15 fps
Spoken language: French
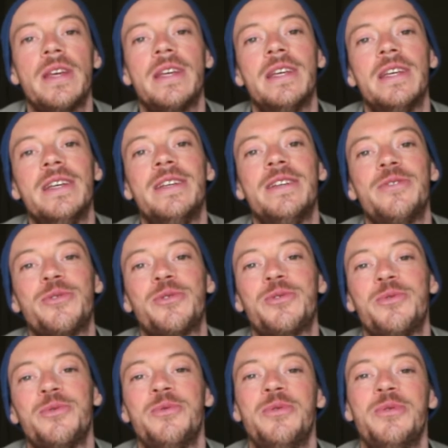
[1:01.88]
Et
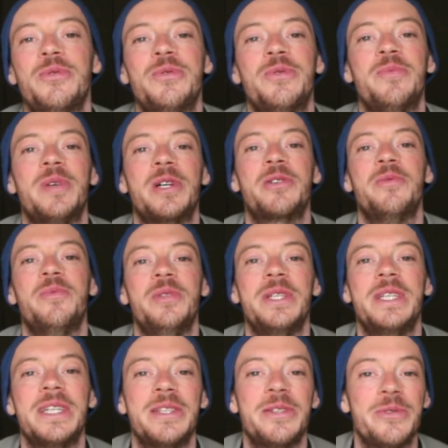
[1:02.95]
surtout de ma
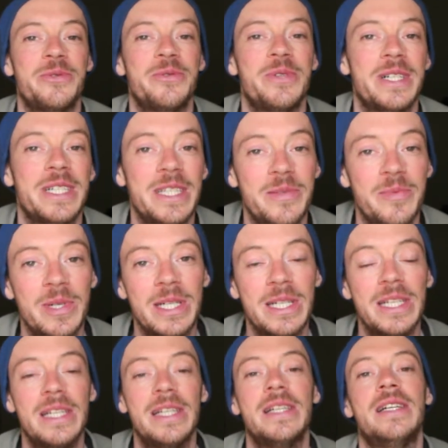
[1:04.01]
communication
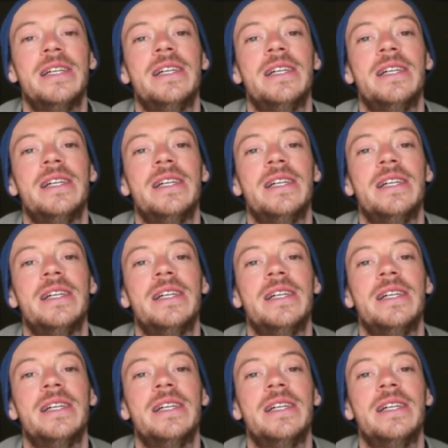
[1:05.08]
animale